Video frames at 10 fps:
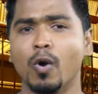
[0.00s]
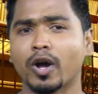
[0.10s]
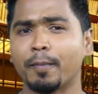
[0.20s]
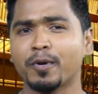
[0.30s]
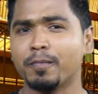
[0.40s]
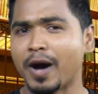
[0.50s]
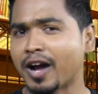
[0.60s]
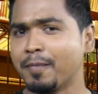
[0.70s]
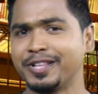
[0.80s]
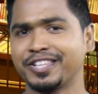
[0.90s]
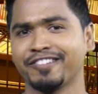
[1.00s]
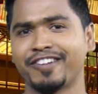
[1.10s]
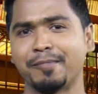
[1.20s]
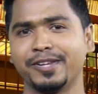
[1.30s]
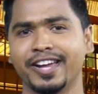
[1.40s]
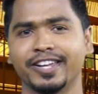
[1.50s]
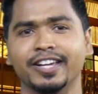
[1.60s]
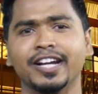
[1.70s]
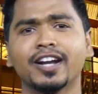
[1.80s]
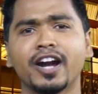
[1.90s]
ఒకప్పుడు బాగా బతికిన ఫ్యామిలీ అని
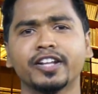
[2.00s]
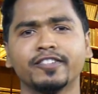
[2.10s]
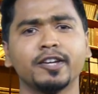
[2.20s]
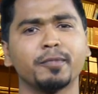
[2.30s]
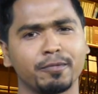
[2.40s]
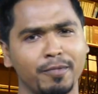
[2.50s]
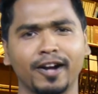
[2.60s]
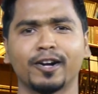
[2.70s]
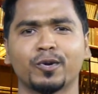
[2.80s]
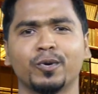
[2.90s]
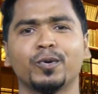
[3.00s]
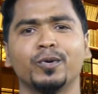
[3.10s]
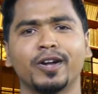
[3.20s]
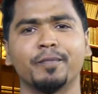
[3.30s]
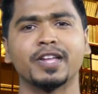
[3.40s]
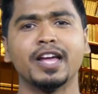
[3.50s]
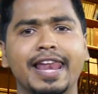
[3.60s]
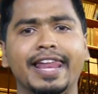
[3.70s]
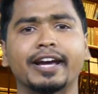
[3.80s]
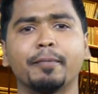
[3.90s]
ఇట్లాంటివి మనం మాట్లాడుకుంటూ ఉంటాం
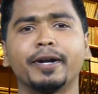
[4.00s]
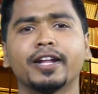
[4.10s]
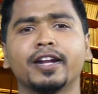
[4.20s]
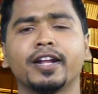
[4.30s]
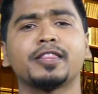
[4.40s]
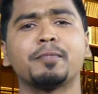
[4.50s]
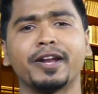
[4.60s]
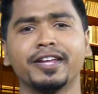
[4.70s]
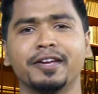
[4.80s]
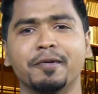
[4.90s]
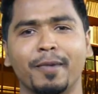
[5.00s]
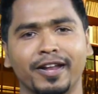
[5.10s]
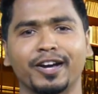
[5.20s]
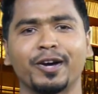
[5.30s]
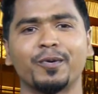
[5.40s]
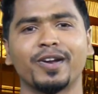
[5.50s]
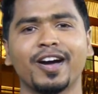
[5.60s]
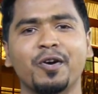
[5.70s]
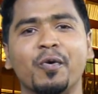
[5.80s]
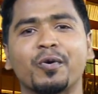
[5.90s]
లెక్క పెట్టలేనంత మనీ మన దగ్గర ఉన్నా
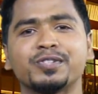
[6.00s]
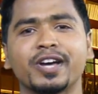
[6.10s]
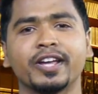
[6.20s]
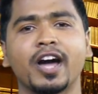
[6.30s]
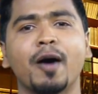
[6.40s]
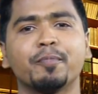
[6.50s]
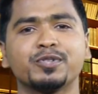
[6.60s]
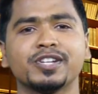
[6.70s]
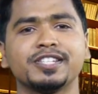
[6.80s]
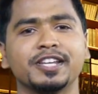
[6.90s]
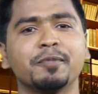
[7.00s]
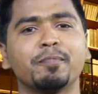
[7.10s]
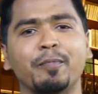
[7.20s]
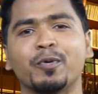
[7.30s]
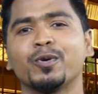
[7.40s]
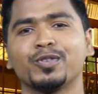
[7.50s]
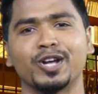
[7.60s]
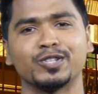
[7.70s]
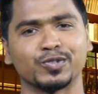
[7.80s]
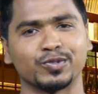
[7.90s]
ఒక్కోసారి అప్పు చేసి పప్పు కూడా
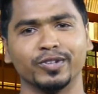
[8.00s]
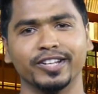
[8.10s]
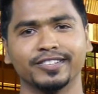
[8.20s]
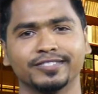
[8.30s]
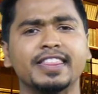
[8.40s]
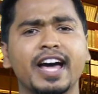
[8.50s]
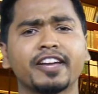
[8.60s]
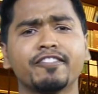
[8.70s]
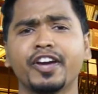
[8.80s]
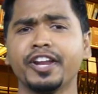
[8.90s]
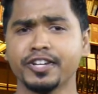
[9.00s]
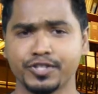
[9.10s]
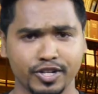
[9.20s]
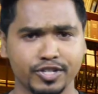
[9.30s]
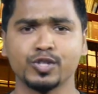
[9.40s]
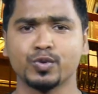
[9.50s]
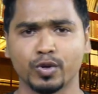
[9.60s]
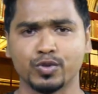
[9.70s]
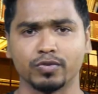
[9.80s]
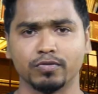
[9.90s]
తినాల్సి వస్తుంది దానికి వేరియస్ రీజన్స్
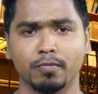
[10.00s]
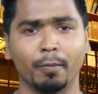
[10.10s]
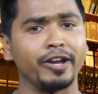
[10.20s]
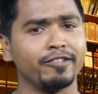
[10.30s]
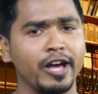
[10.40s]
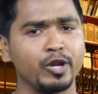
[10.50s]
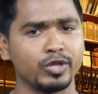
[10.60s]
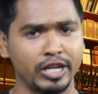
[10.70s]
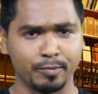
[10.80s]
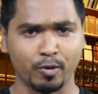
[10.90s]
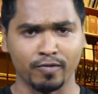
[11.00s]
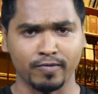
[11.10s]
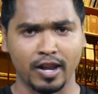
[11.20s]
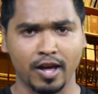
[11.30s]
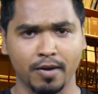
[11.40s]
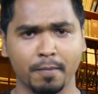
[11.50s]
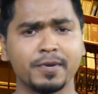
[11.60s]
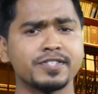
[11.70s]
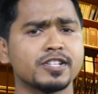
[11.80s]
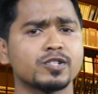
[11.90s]
ఉండొచ్చు మనీ వాల్యూ తెలియకపోవడం వల్ల
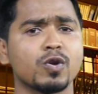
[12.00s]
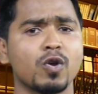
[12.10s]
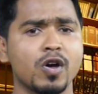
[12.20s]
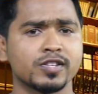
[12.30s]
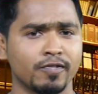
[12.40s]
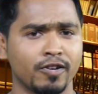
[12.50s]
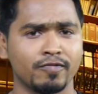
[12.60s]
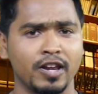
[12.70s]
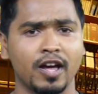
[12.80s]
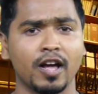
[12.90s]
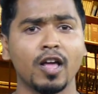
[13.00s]
బిజినెస్లో లాస్ అవ్వడం వల్ల